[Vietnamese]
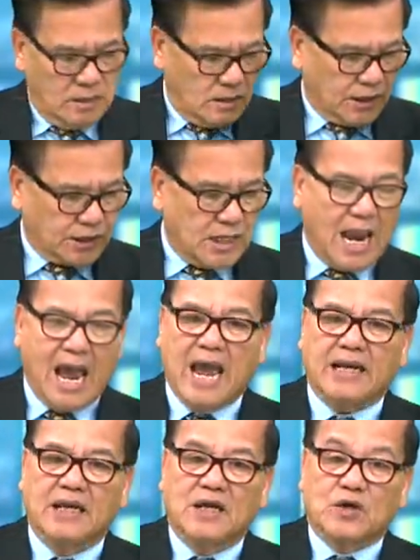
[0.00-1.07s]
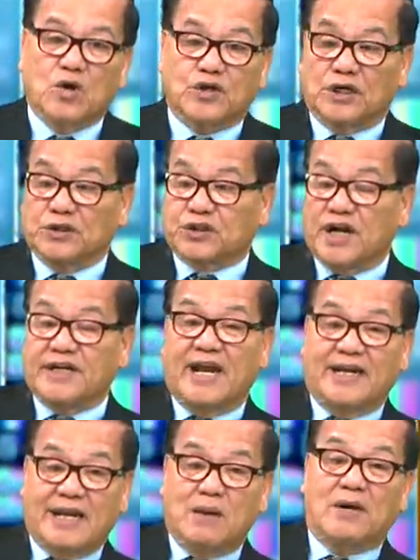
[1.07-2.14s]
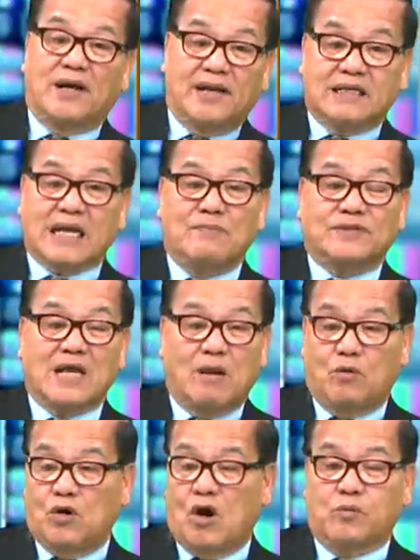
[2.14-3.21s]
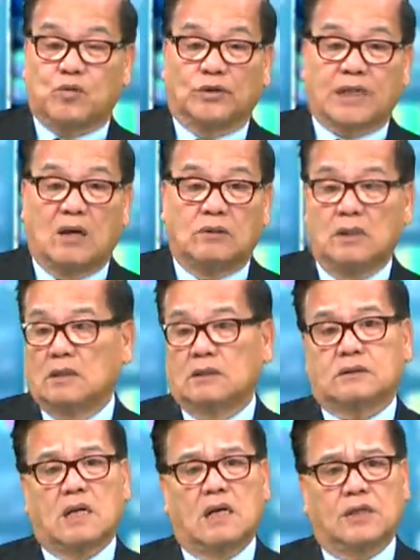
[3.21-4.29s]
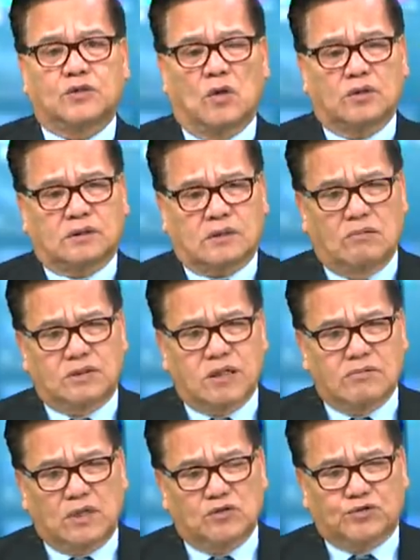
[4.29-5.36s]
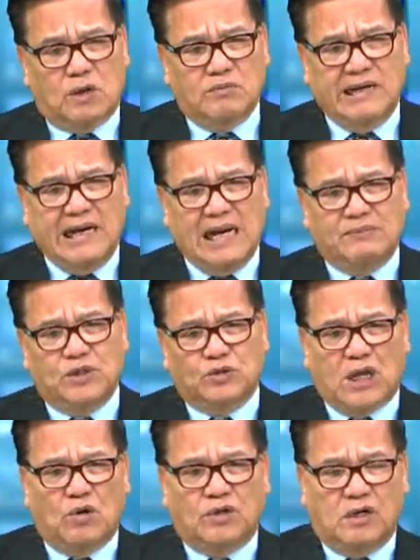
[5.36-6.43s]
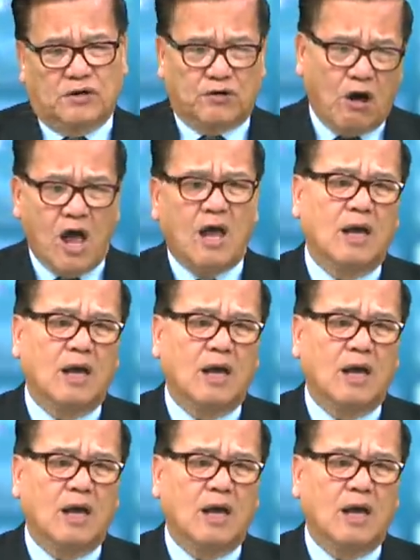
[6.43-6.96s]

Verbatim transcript: cái thứ hai nói rằng tới đây để mà đi tham gia buổi họp của tàu đây là chỗ tổng thống Donald Trump nghỉ làm gì tàu đâu ở đó